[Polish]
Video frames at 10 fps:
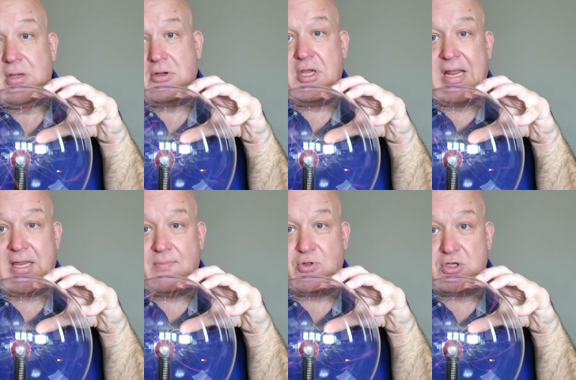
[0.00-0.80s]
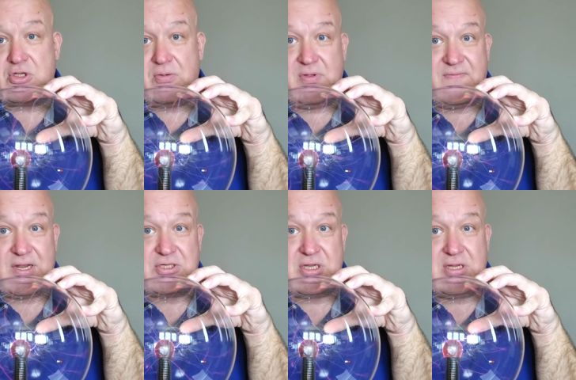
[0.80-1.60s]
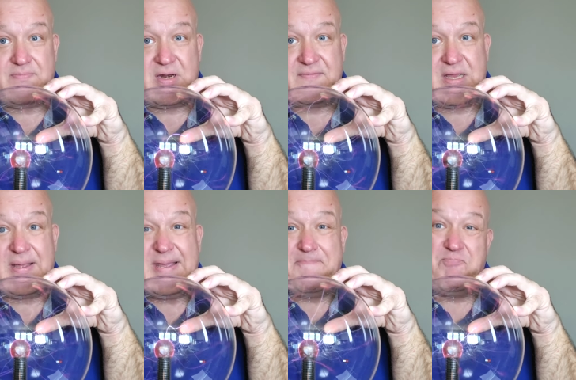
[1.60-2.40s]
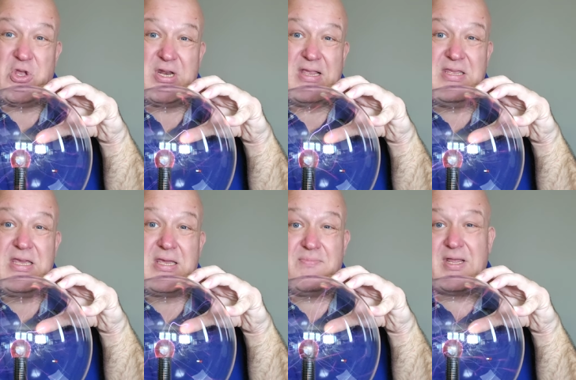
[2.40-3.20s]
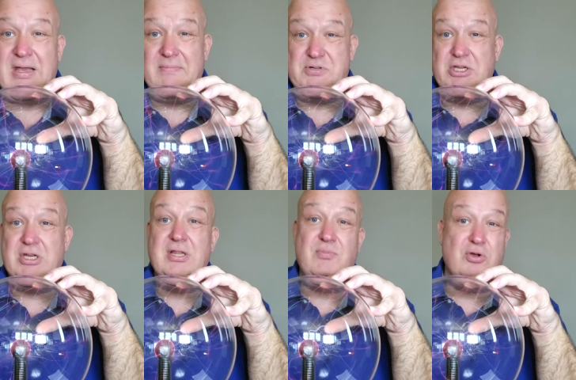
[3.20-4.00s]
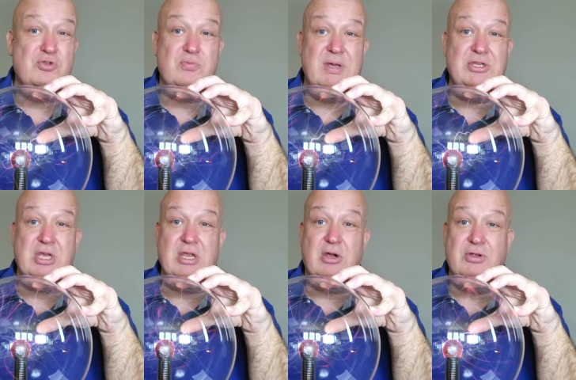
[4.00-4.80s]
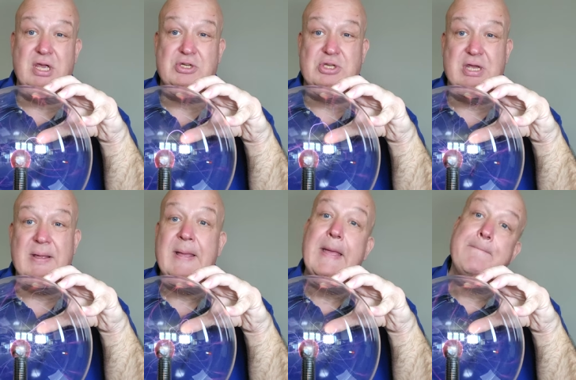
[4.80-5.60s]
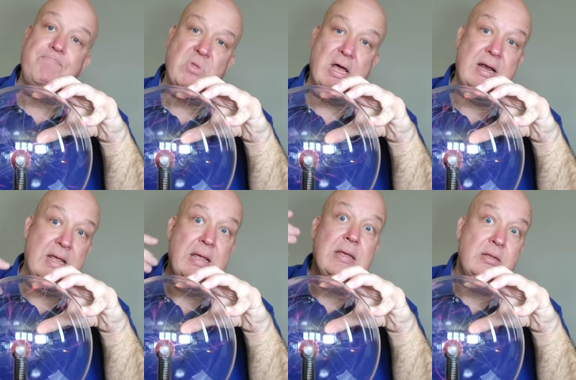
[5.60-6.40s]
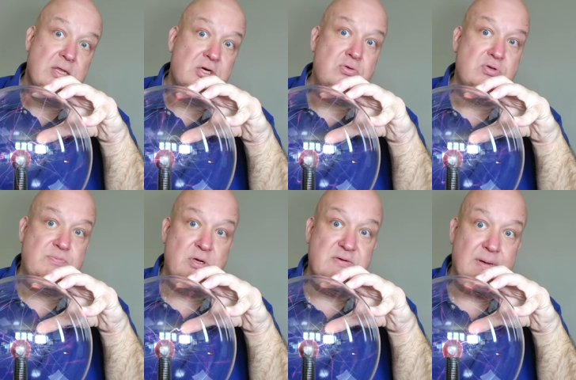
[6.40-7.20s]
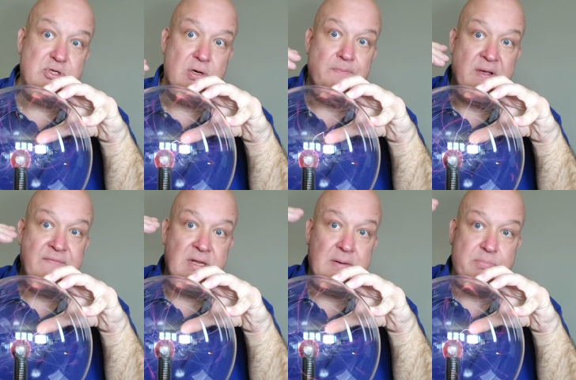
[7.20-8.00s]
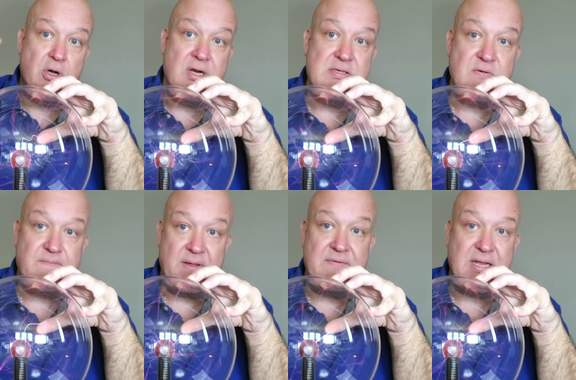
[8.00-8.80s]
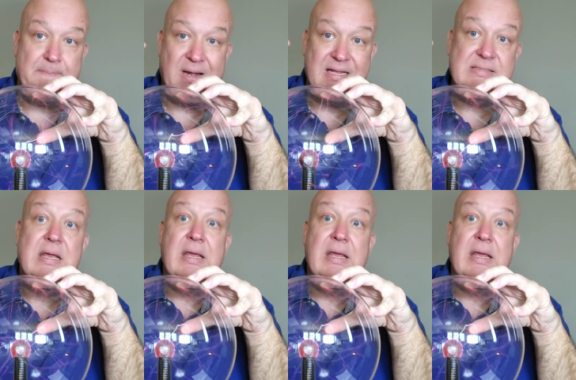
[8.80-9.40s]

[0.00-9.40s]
no i na kim to zrobi wrażenie, prawda? No na nikim, na przeciętnym konsumencie niekoniecznie, no ale też tu spodziewam się pewnych progresów, pewnych prac